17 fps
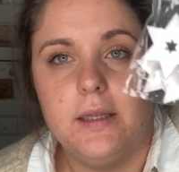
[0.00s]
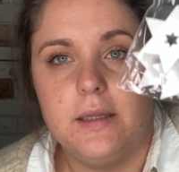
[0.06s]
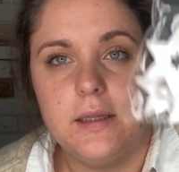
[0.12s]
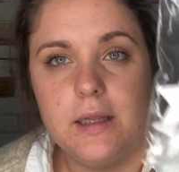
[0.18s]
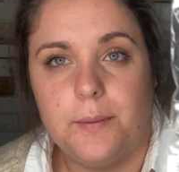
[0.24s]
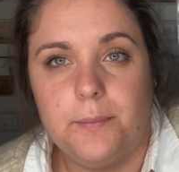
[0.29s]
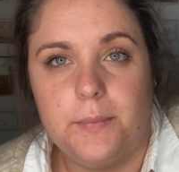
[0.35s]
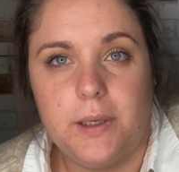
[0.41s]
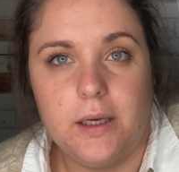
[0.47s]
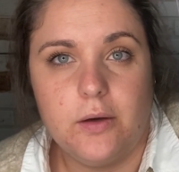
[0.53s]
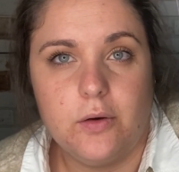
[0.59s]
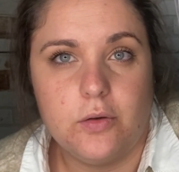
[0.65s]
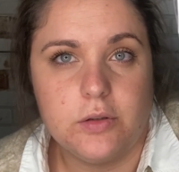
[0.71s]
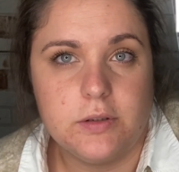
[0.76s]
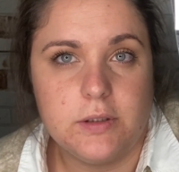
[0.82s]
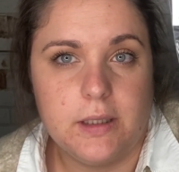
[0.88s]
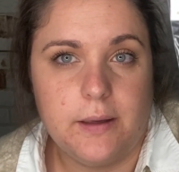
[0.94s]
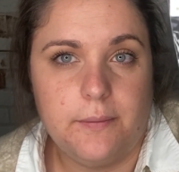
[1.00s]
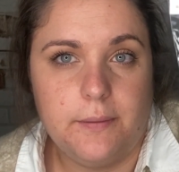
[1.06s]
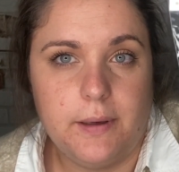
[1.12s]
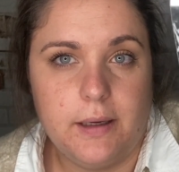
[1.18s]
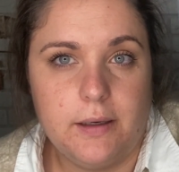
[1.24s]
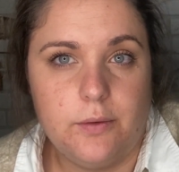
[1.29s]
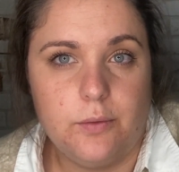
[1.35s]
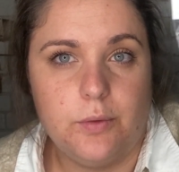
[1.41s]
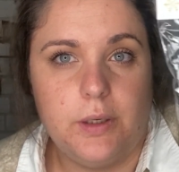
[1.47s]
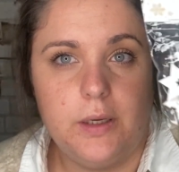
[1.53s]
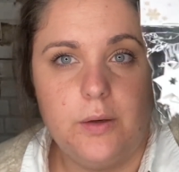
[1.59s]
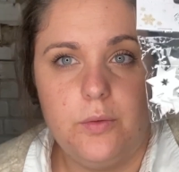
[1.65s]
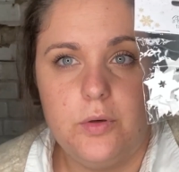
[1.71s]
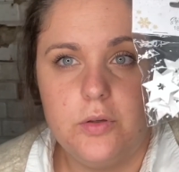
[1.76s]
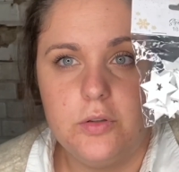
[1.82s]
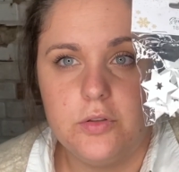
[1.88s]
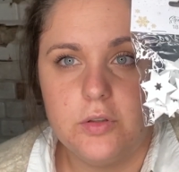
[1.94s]
también costaban un
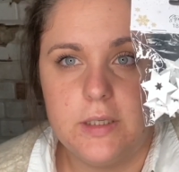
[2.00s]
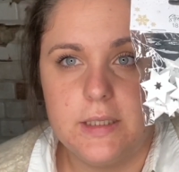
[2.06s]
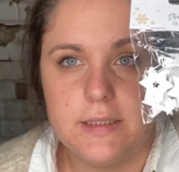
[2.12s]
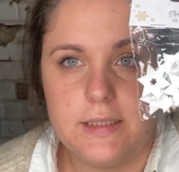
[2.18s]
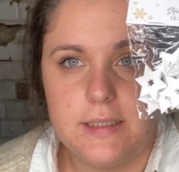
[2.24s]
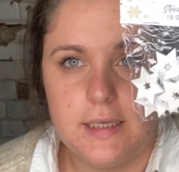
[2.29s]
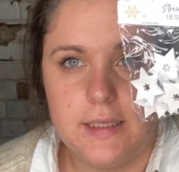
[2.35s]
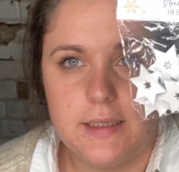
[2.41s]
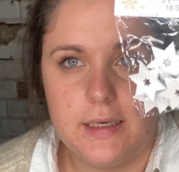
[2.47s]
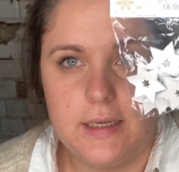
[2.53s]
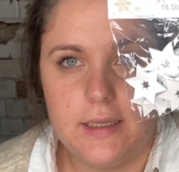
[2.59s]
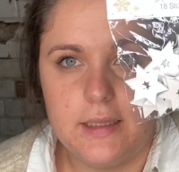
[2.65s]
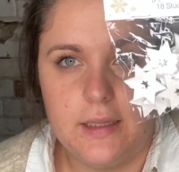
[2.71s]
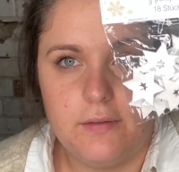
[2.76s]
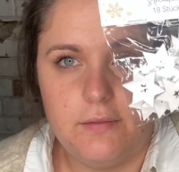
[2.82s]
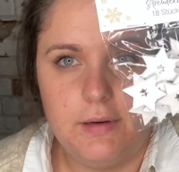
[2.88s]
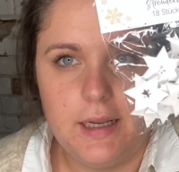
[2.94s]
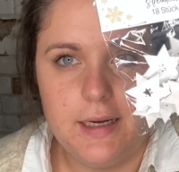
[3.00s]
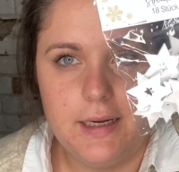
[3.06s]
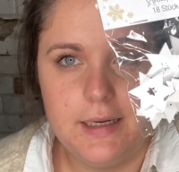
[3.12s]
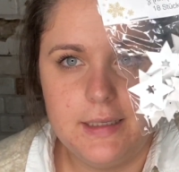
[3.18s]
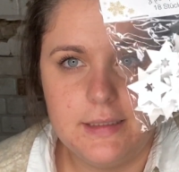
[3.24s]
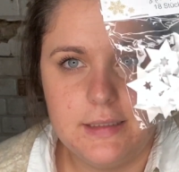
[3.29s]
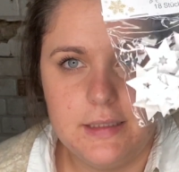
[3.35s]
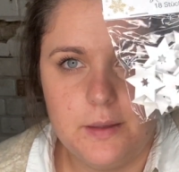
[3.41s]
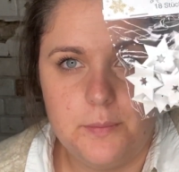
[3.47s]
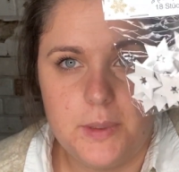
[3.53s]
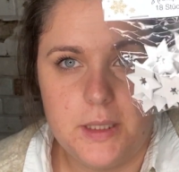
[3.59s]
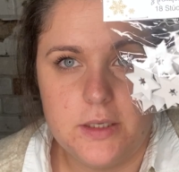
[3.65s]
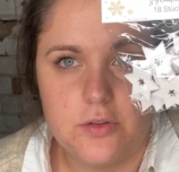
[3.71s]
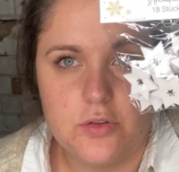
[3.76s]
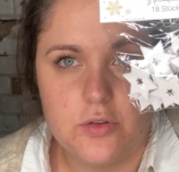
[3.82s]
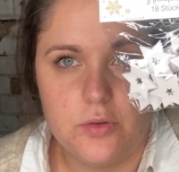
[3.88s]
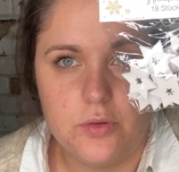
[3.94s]
euro, son así estrellitas blancas,
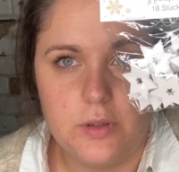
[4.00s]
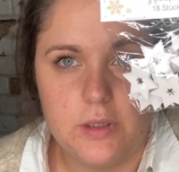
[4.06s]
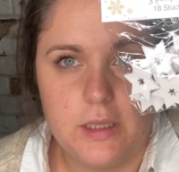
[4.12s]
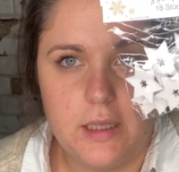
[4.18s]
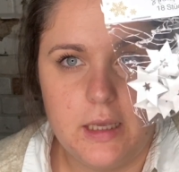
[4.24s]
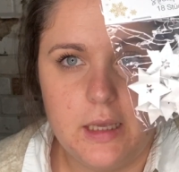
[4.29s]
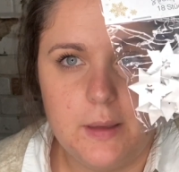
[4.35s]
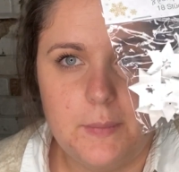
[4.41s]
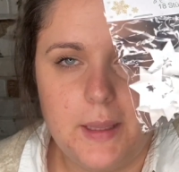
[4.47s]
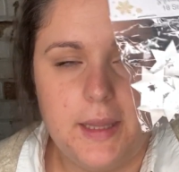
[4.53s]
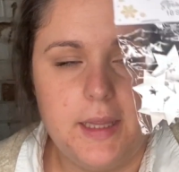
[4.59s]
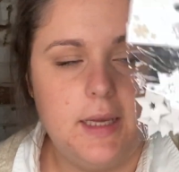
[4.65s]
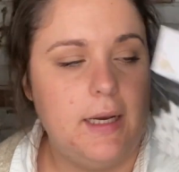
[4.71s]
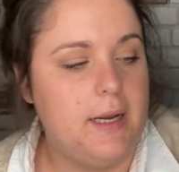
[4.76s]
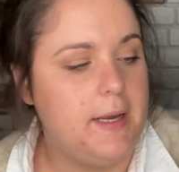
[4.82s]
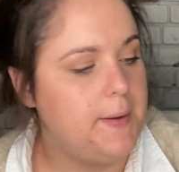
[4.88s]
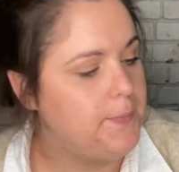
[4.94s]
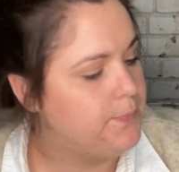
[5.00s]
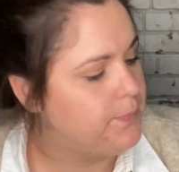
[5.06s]
también son de madera.